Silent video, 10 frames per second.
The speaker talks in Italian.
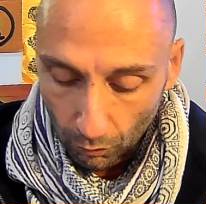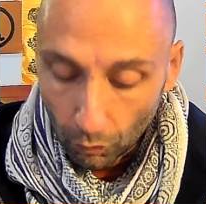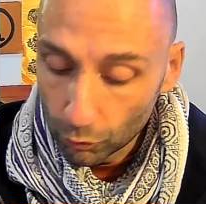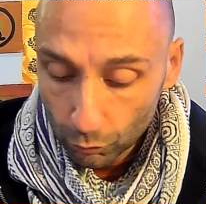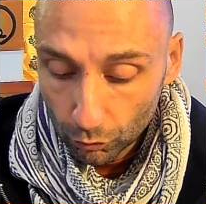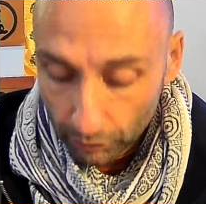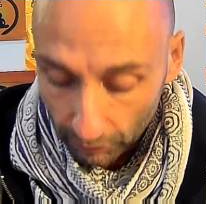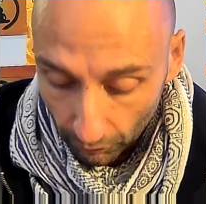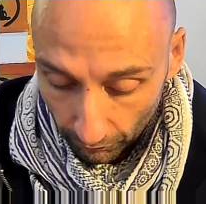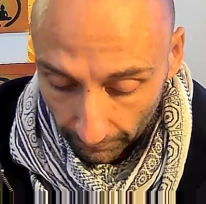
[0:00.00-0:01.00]
ognuno di
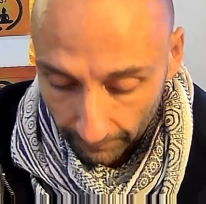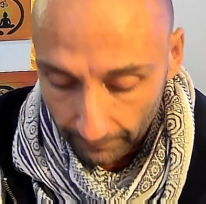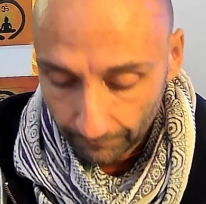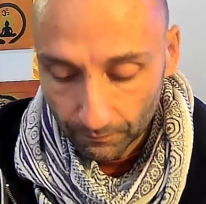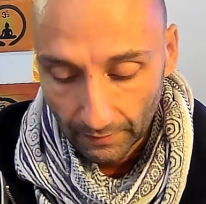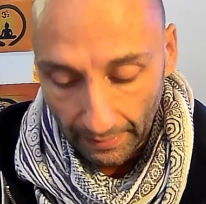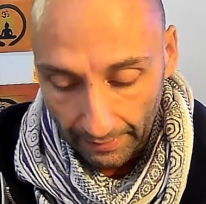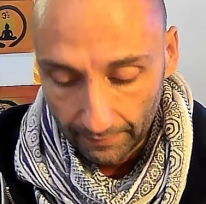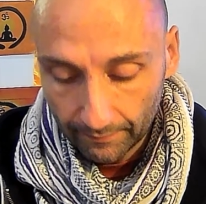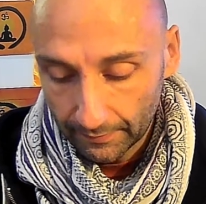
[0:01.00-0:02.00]
noi
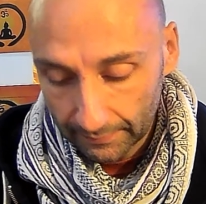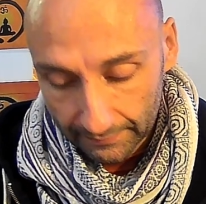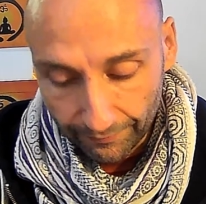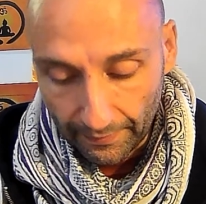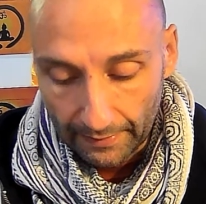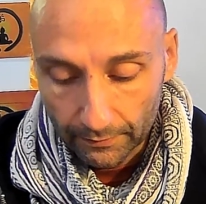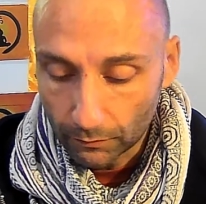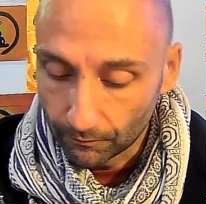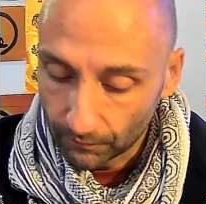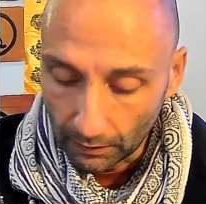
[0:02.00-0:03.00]
è di
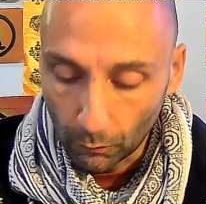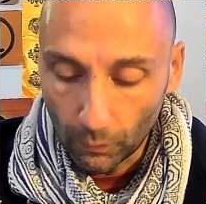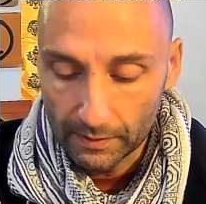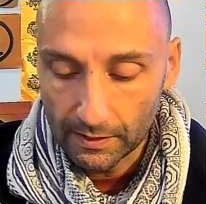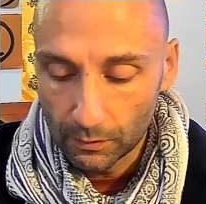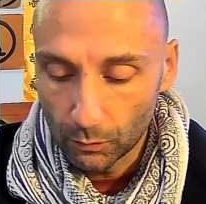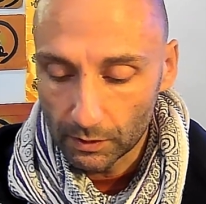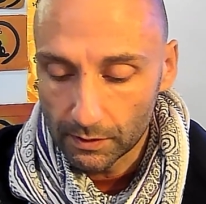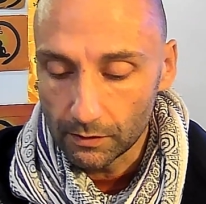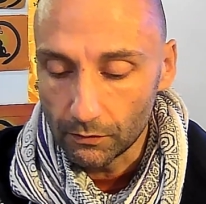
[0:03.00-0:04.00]
fatto in questa
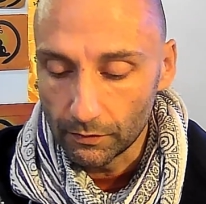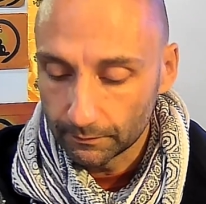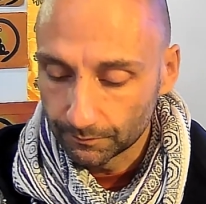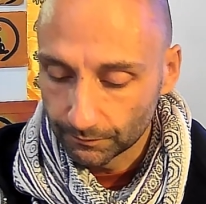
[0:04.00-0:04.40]
situazione.